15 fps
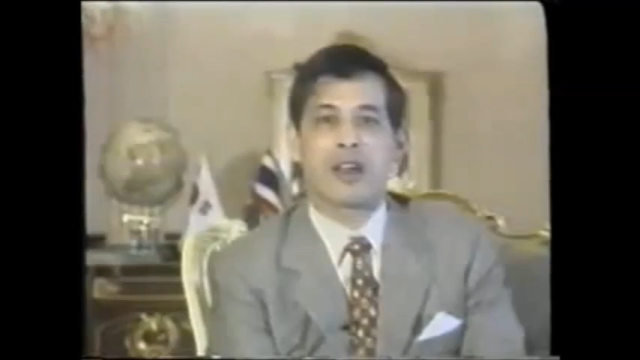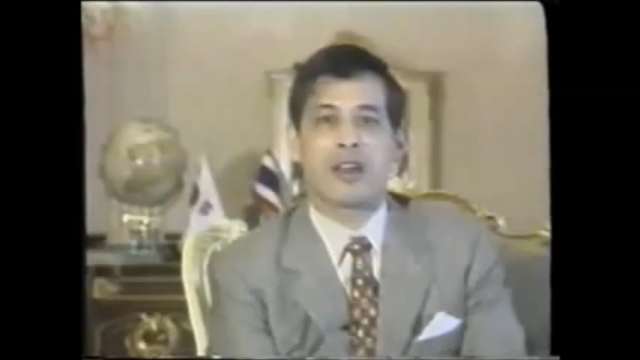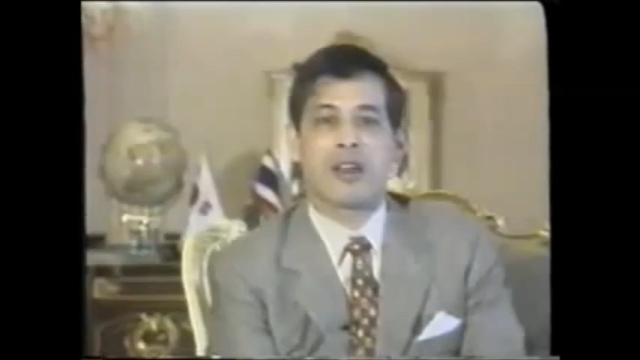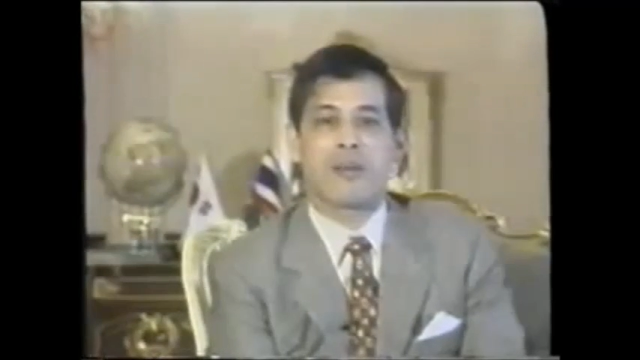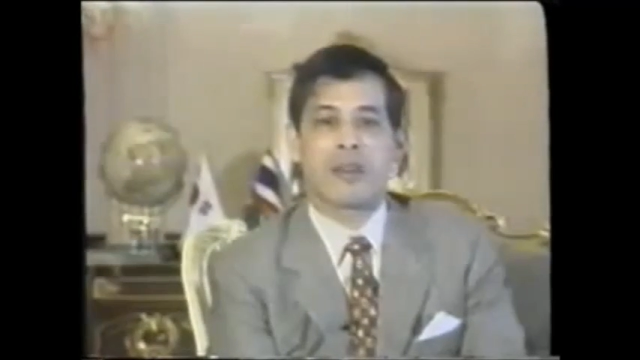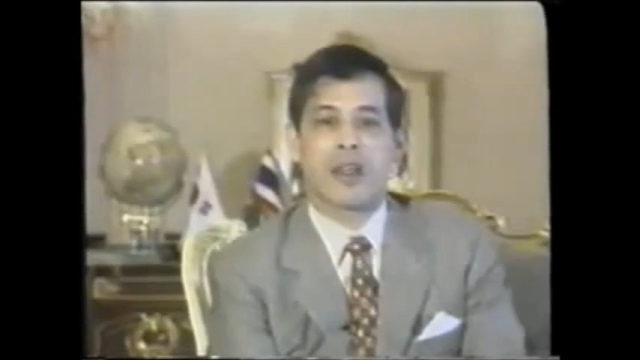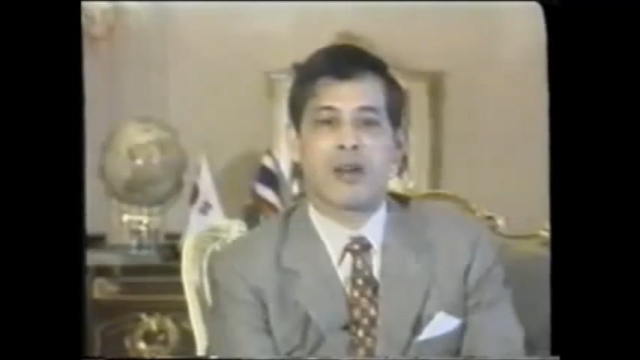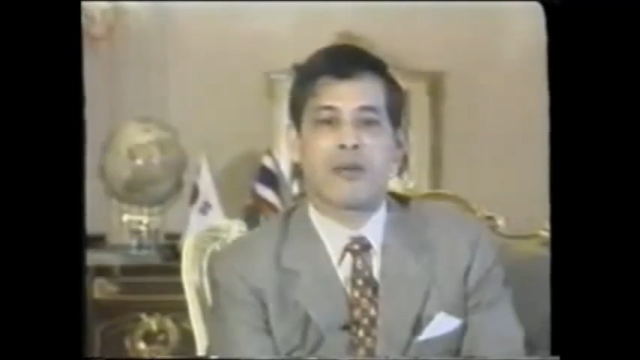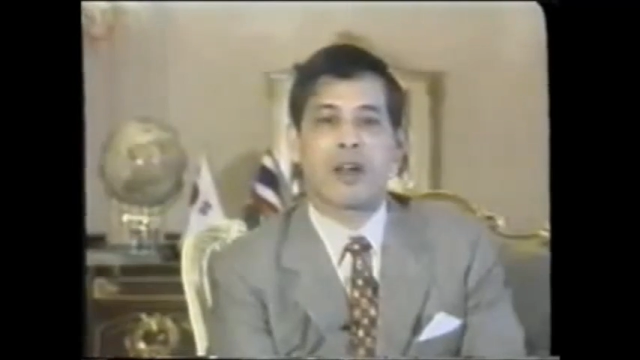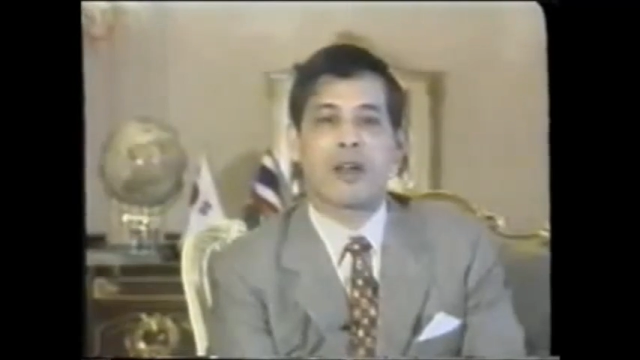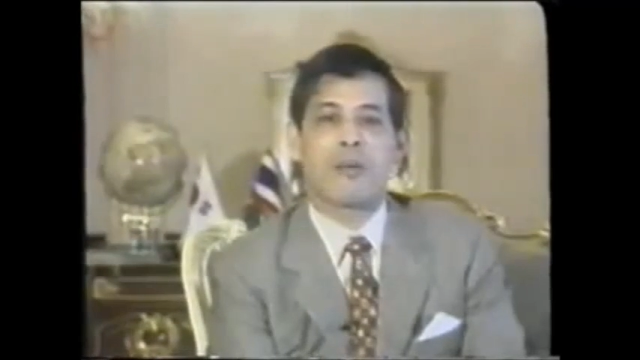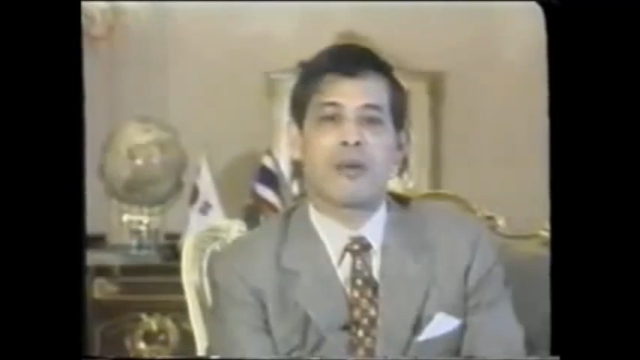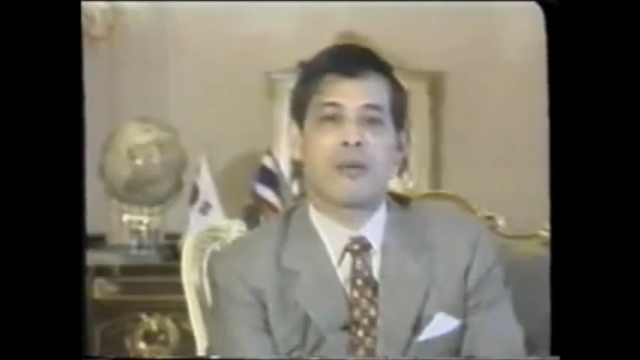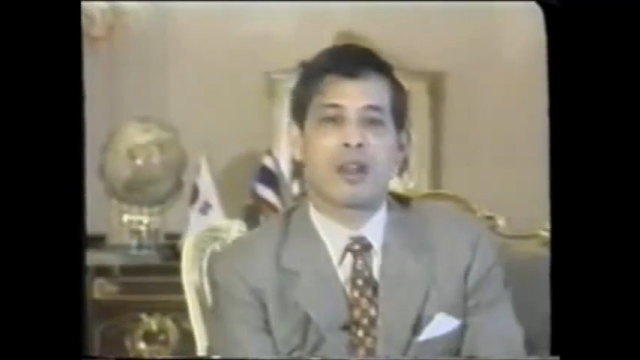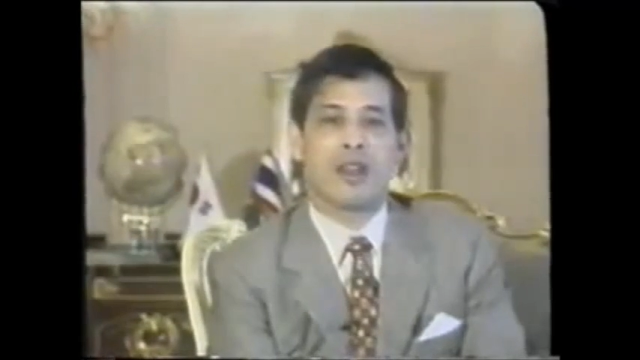ที่เคยรับ
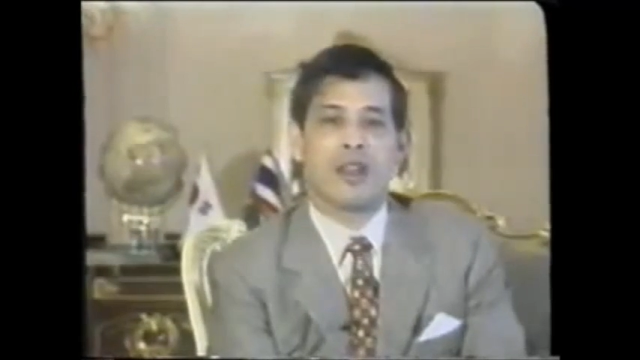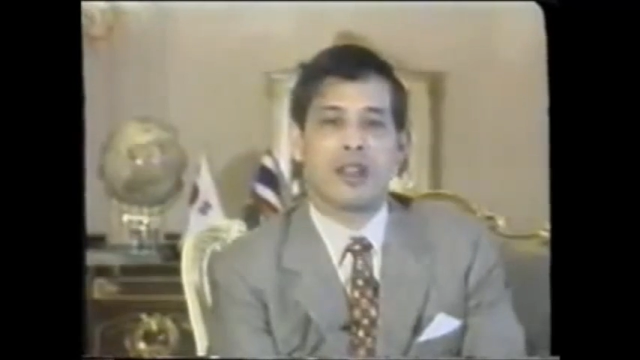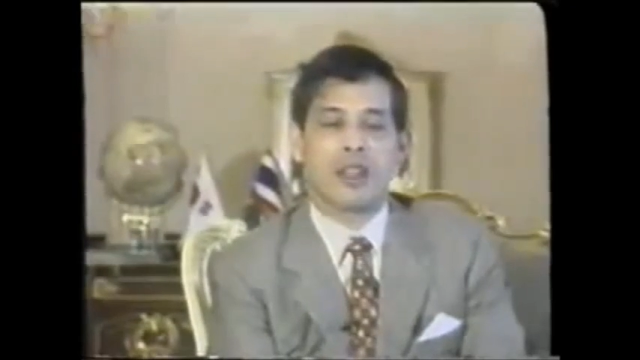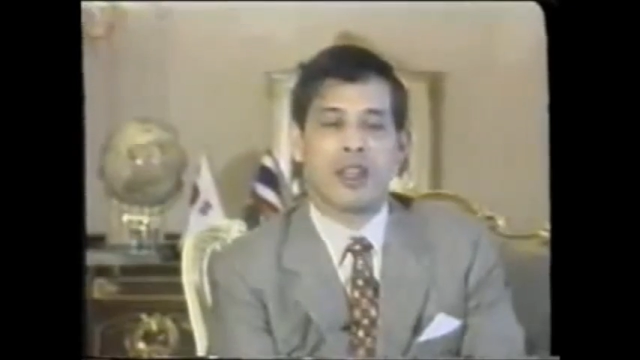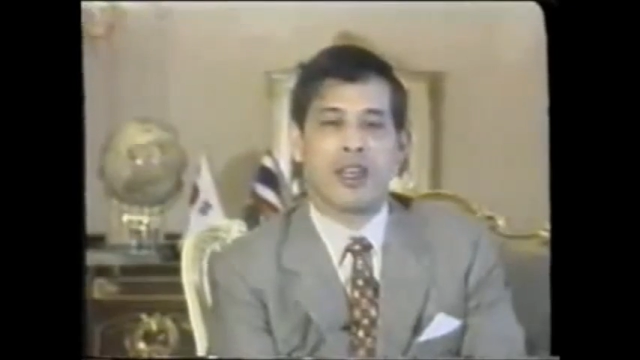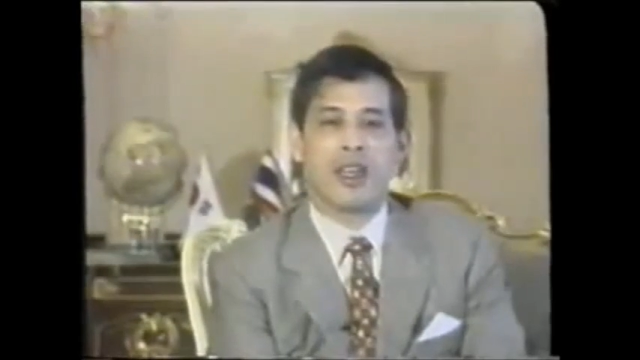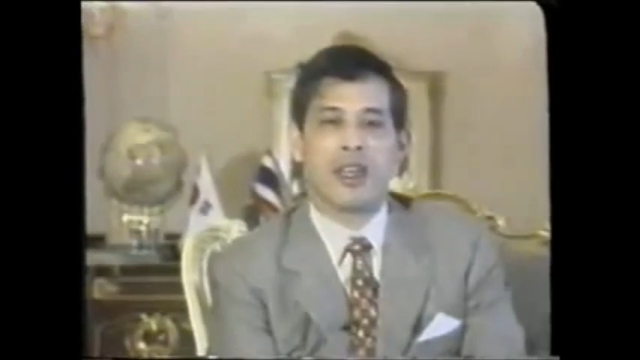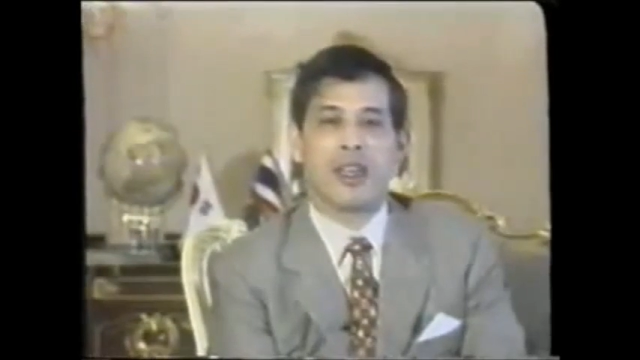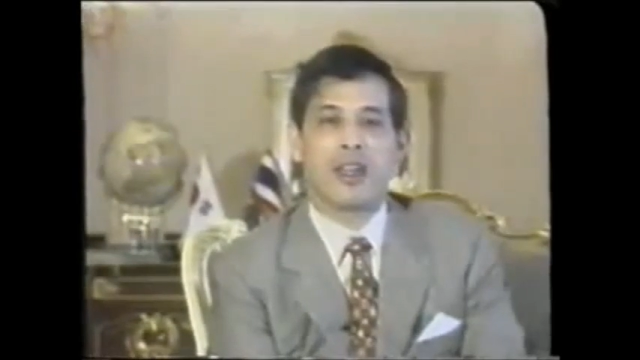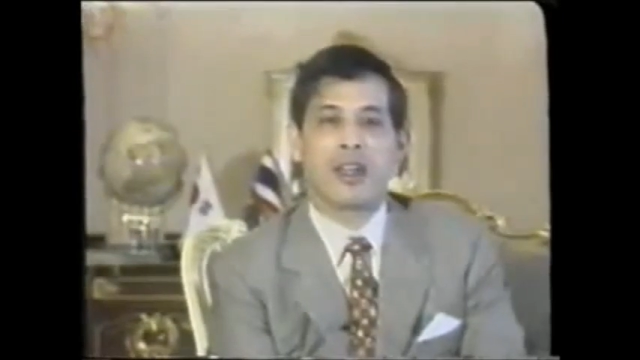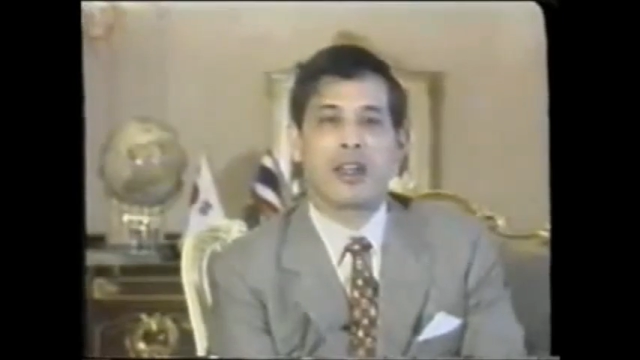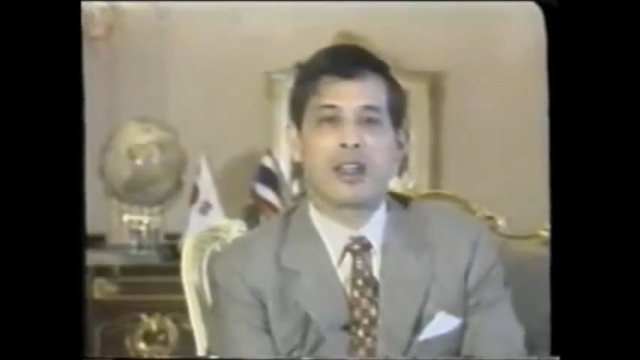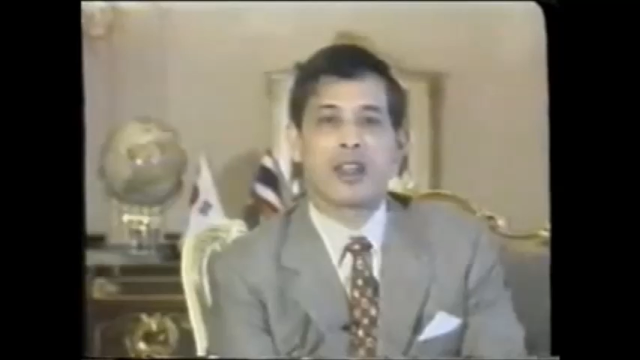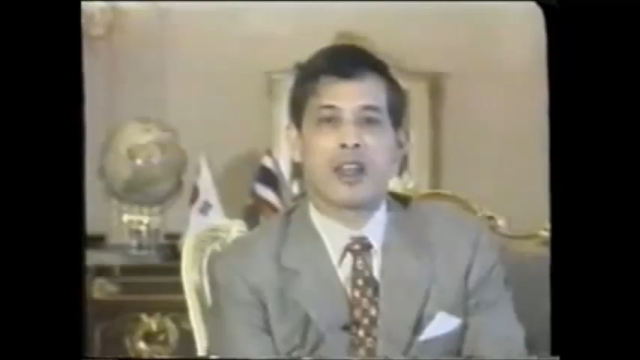สั่งไว้เมื่อวันที่